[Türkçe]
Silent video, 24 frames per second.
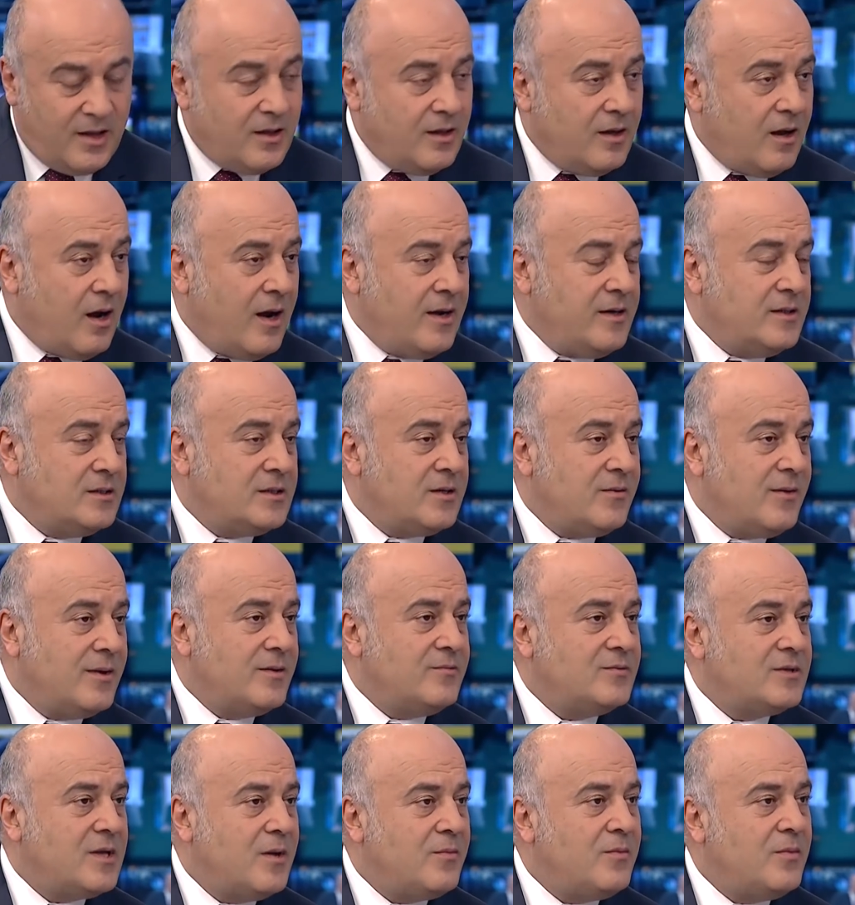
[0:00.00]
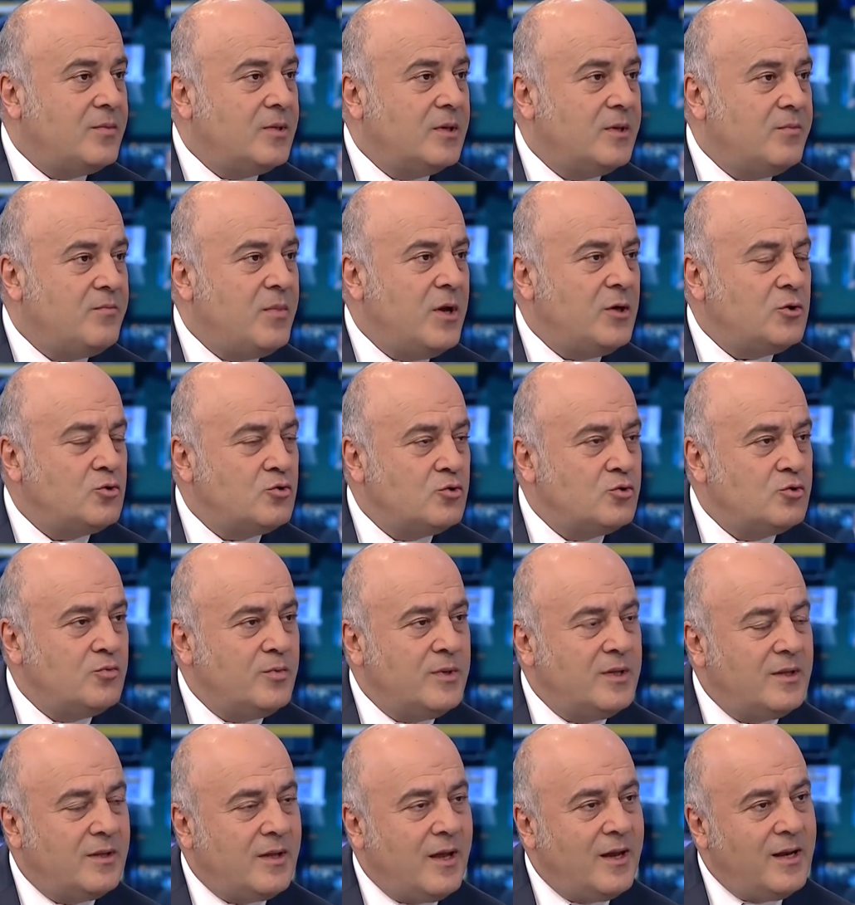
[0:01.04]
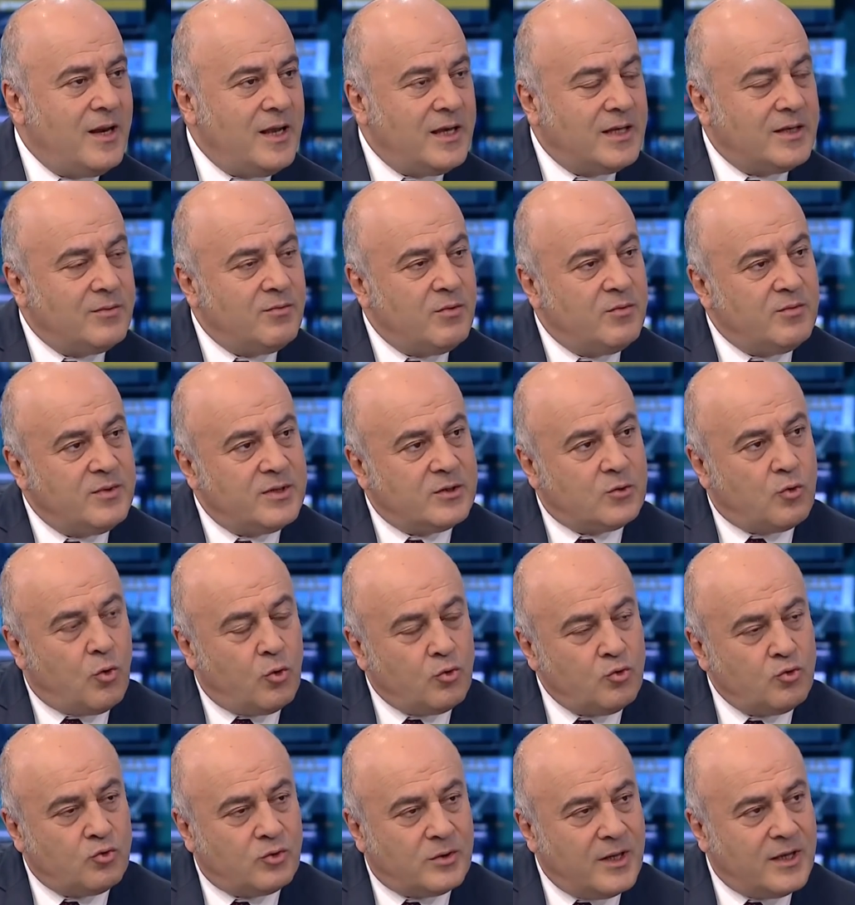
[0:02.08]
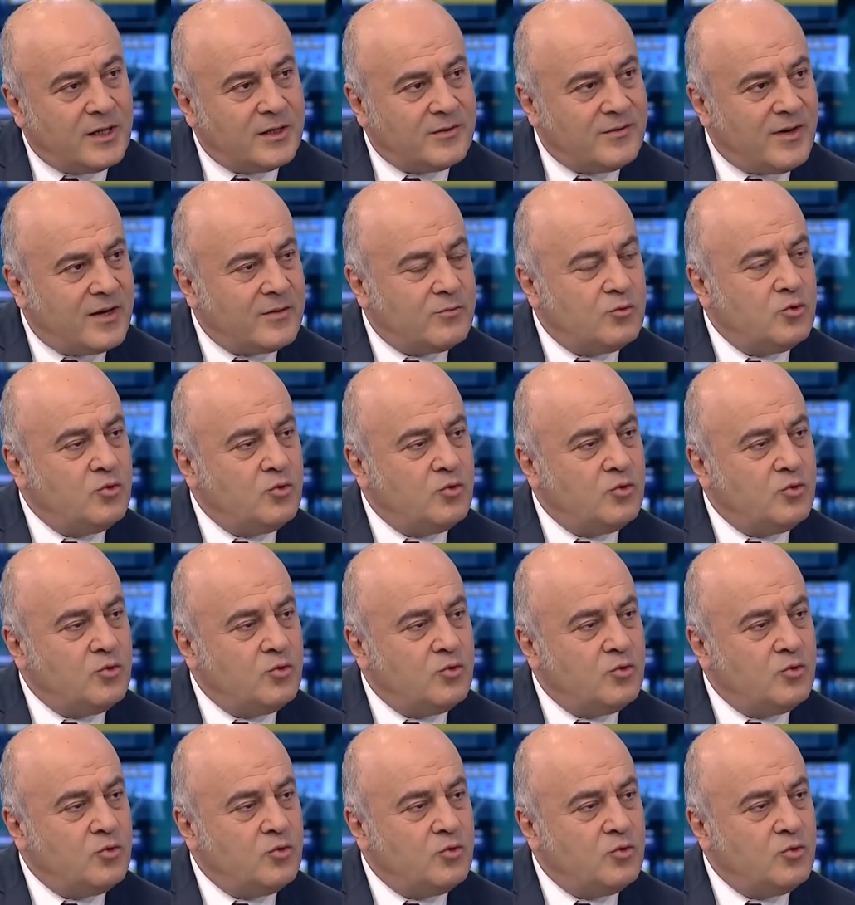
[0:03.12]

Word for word: E, aynı zamanda mesela 500 e, 200 bin TL gibi bir konut değeri var.